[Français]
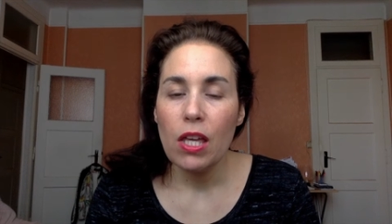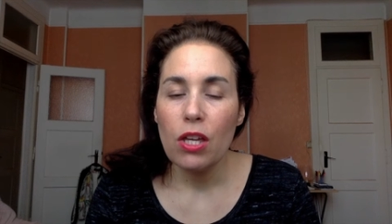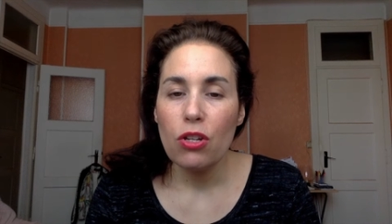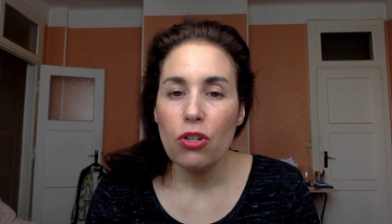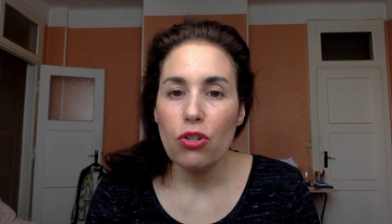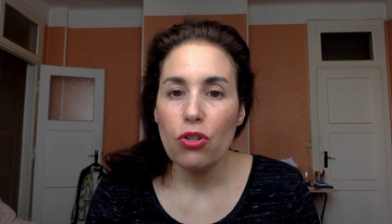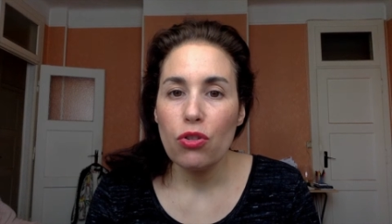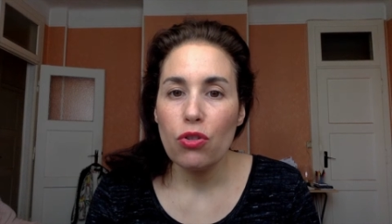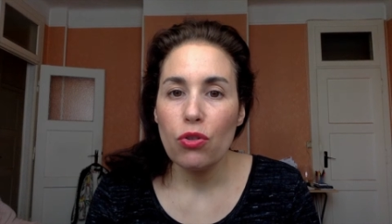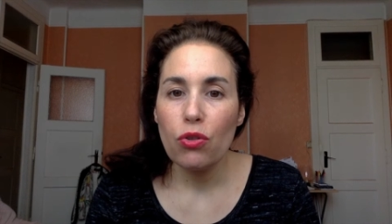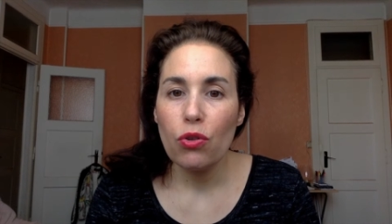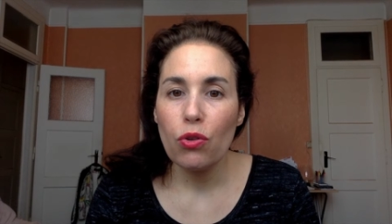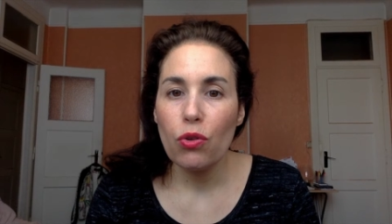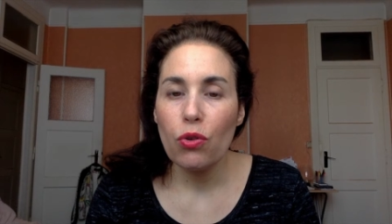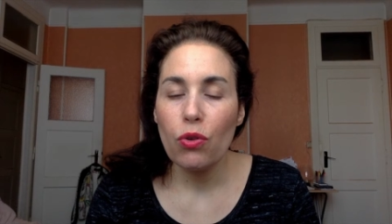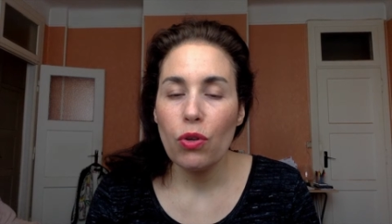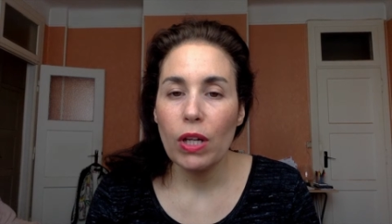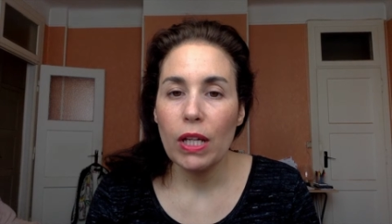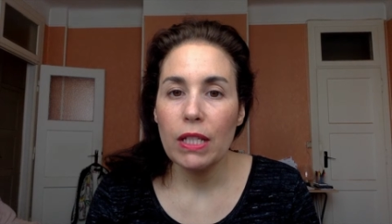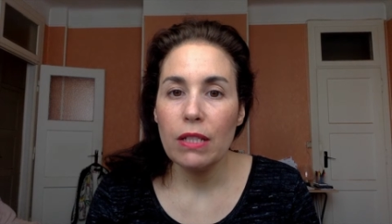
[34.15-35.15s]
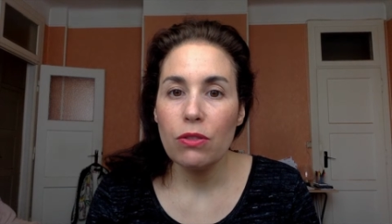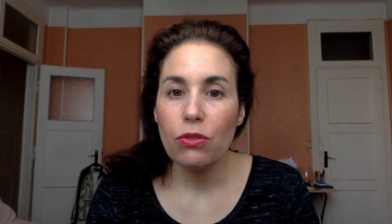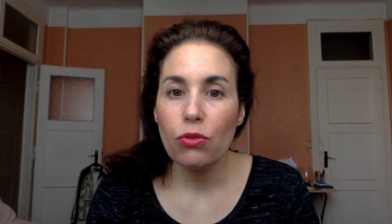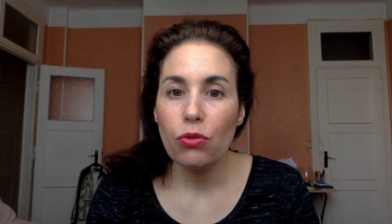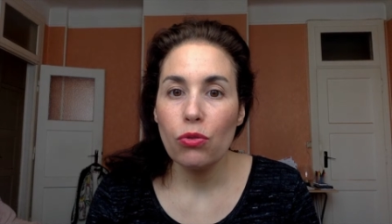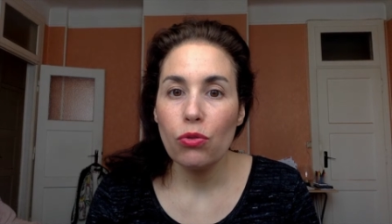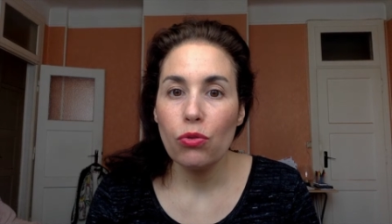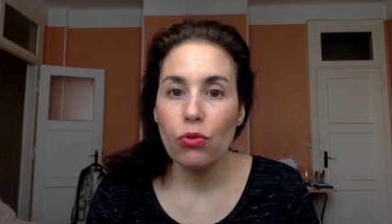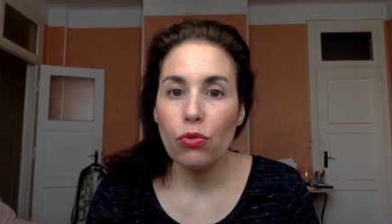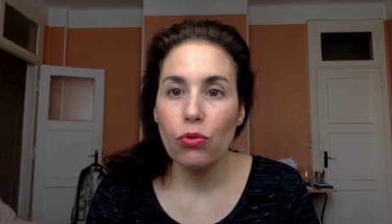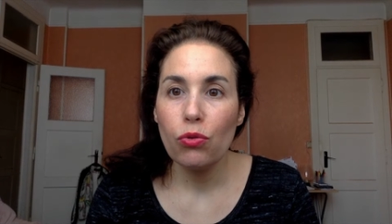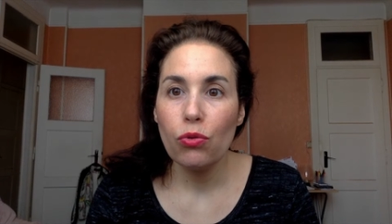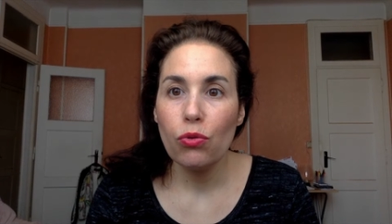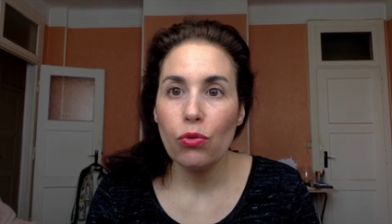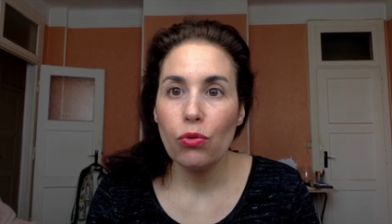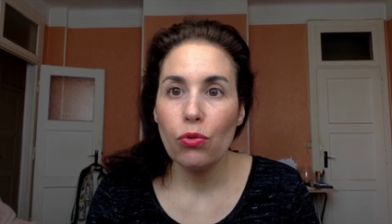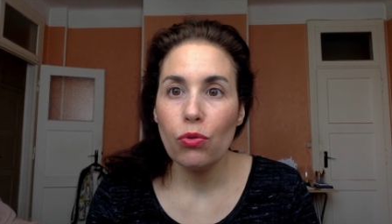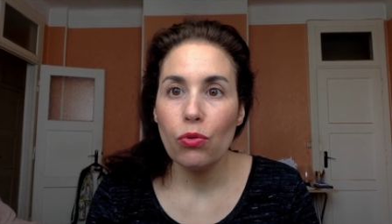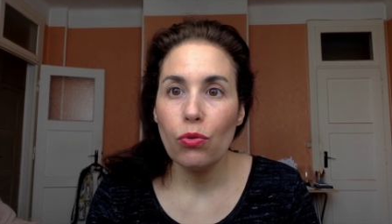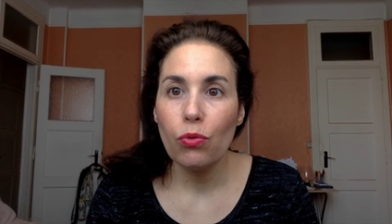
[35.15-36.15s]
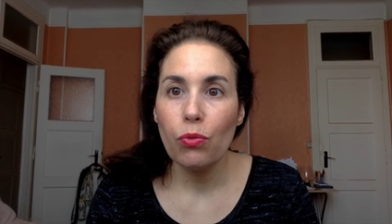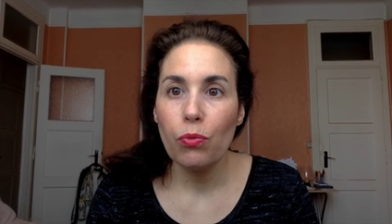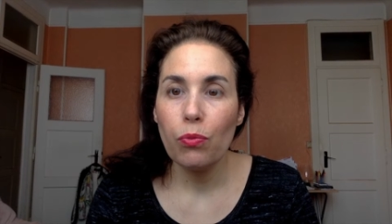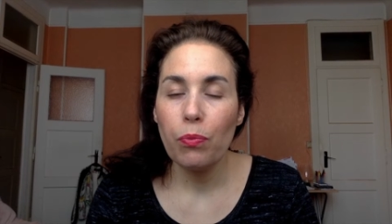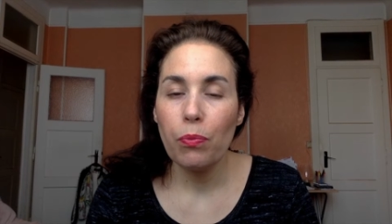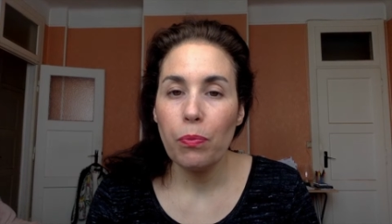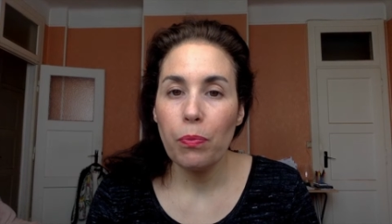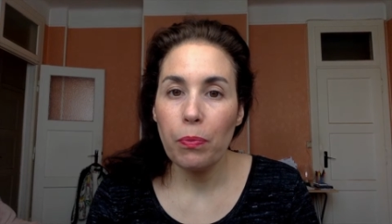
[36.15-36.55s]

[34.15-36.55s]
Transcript: Je risque de